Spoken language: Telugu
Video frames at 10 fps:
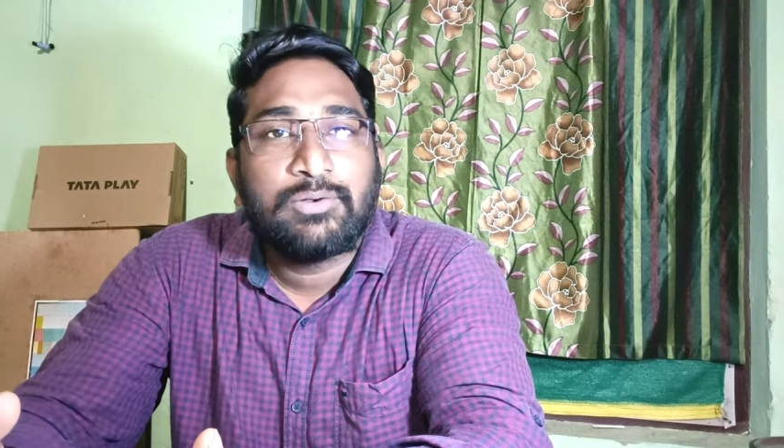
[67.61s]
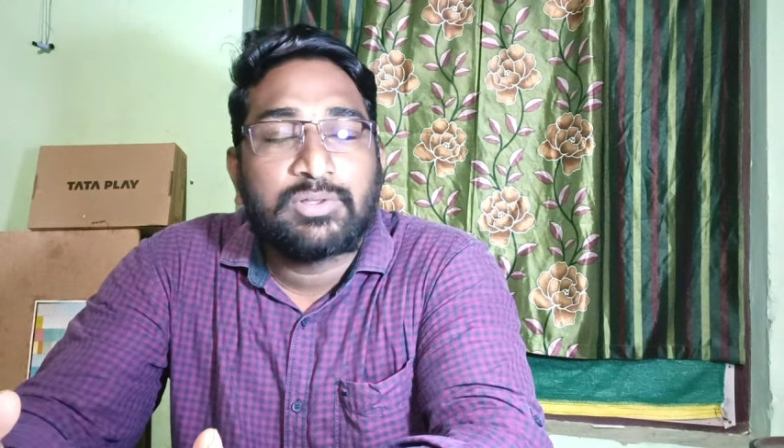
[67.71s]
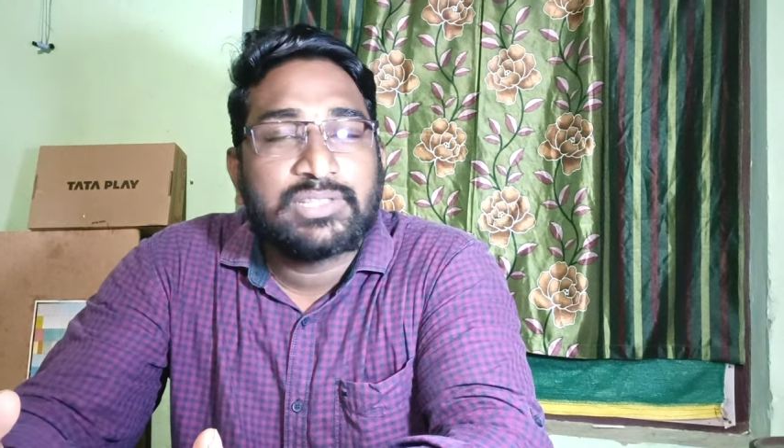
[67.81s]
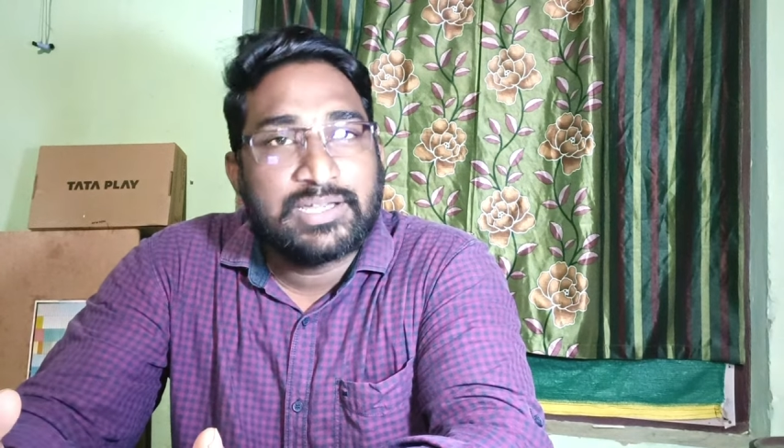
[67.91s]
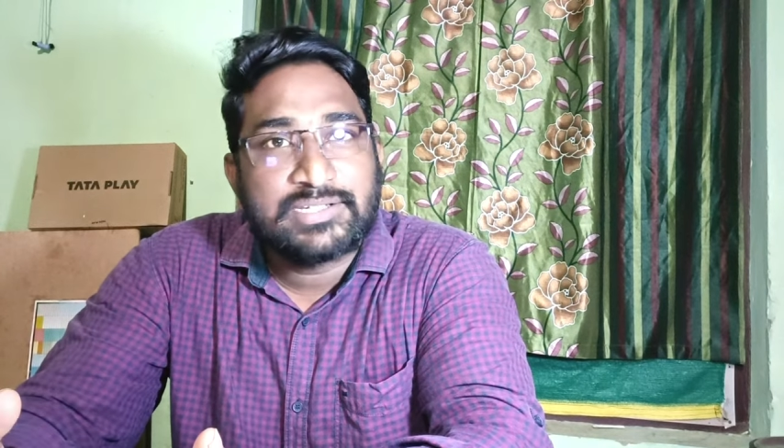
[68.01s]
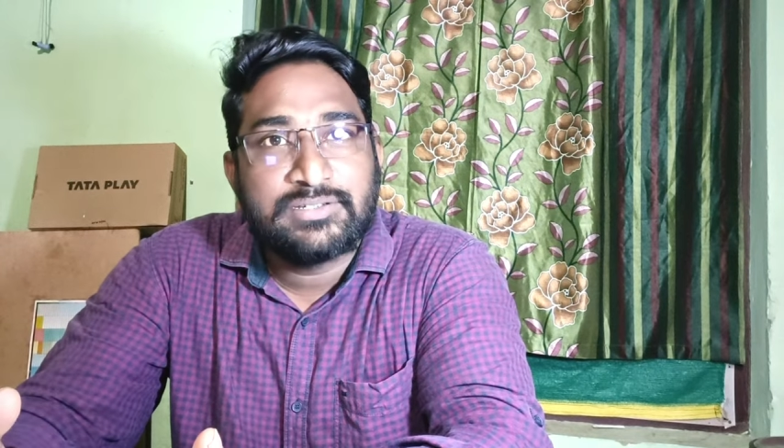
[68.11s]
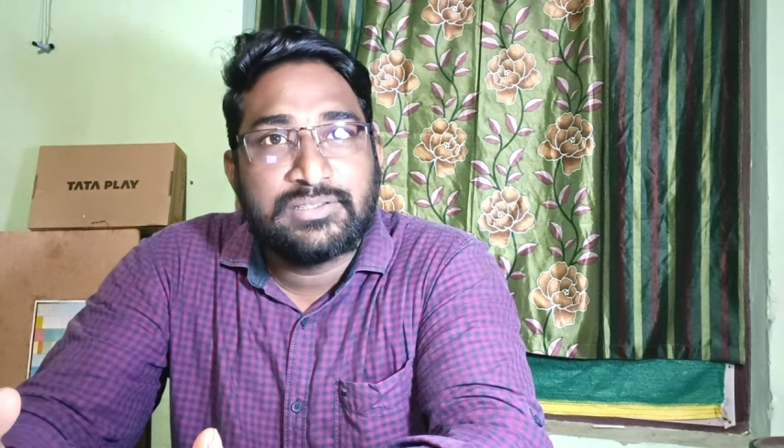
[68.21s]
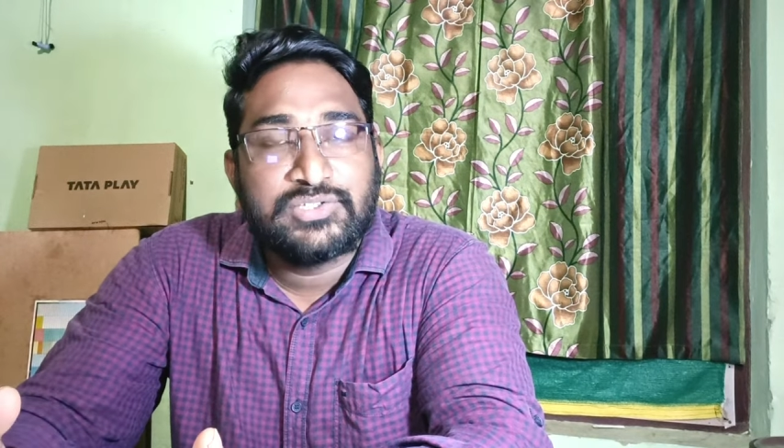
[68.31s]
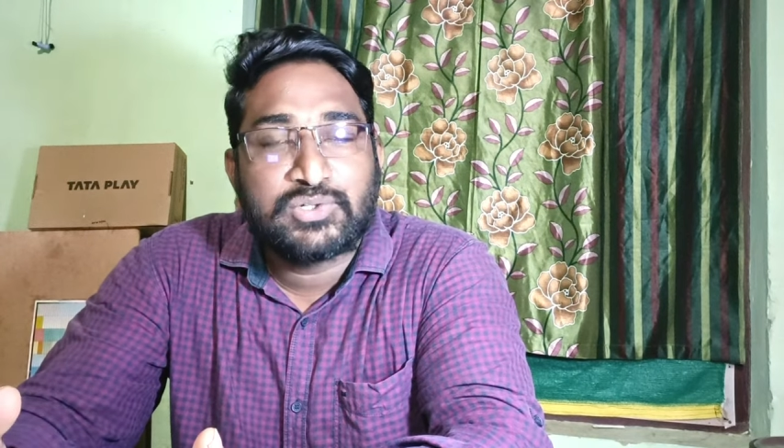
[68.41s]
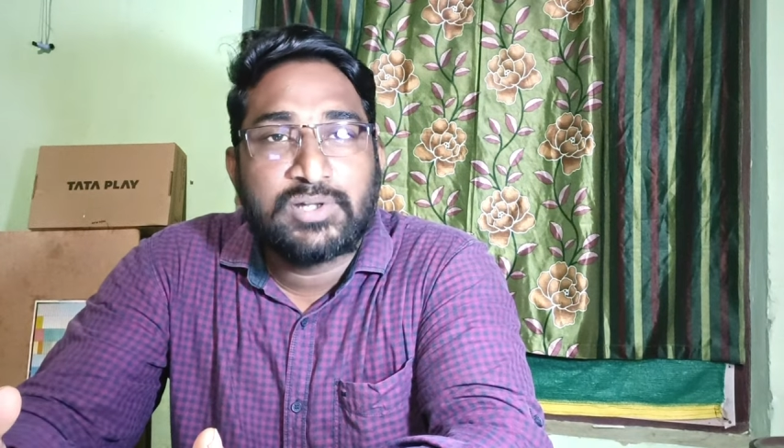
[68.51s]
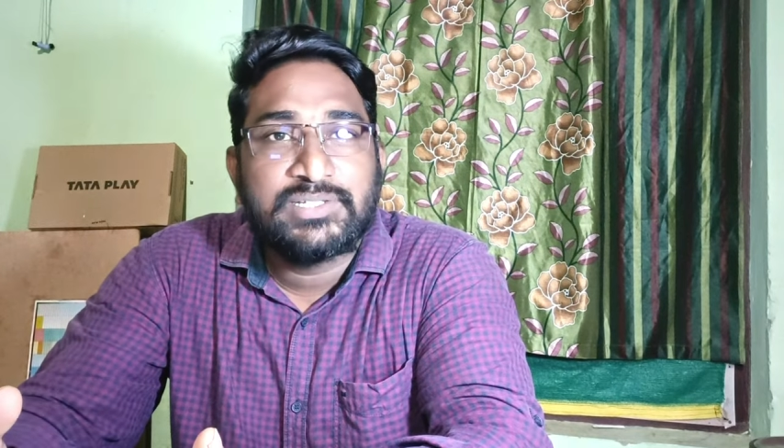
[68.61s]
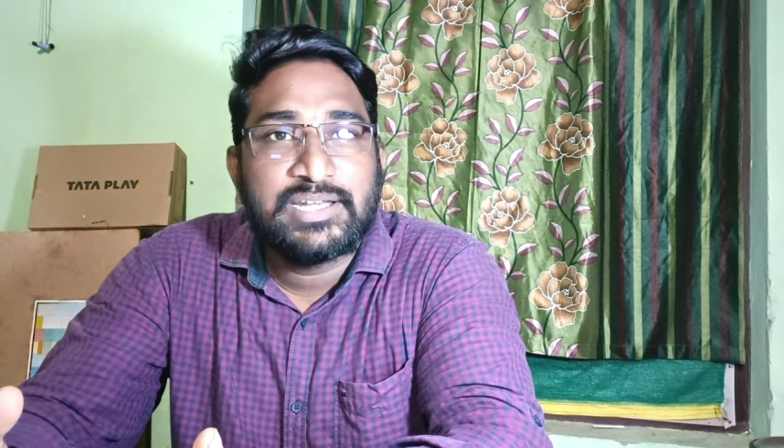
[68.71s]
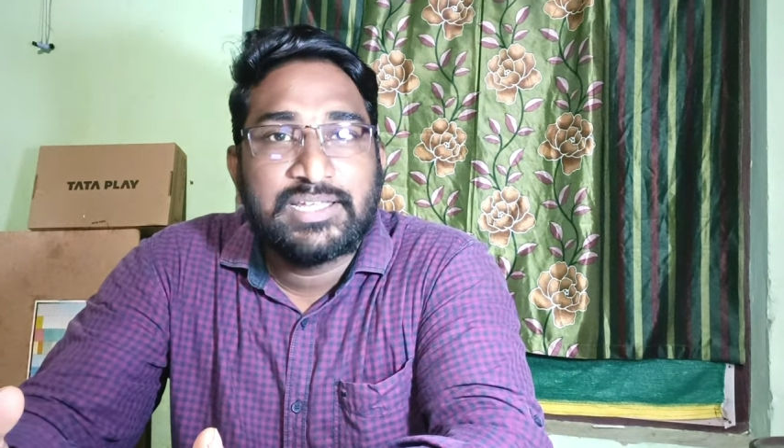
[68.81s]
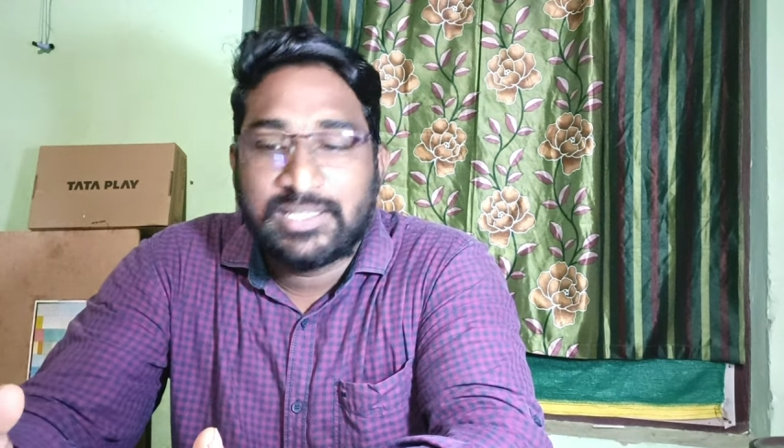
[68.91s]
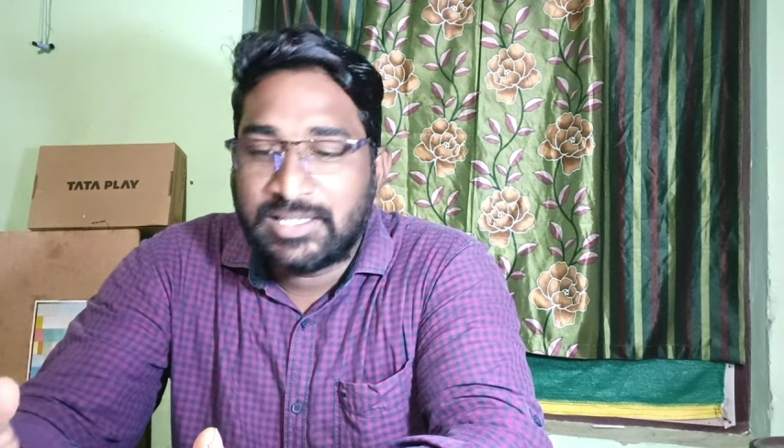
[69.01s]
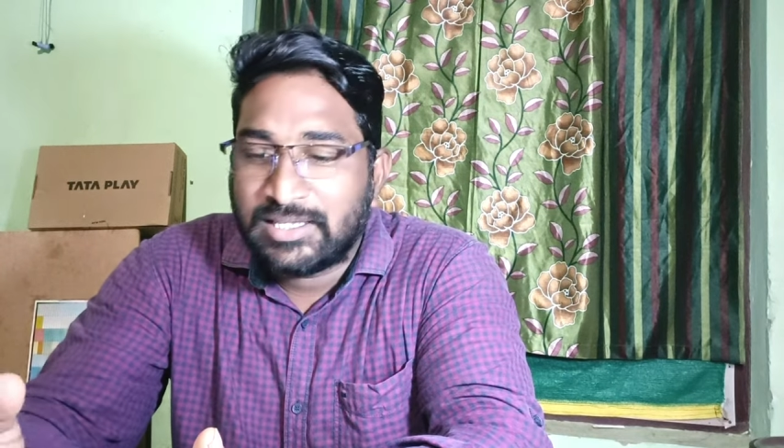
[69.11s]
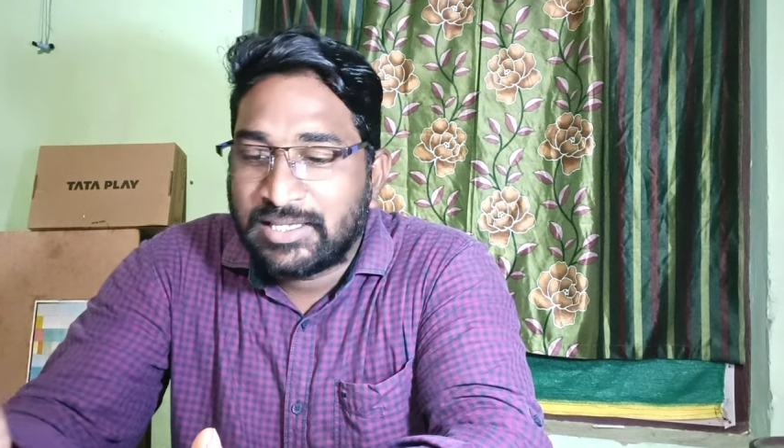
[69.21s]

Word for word: కొత్త కనెక్షన్ తీసుకోవడం జరిగింది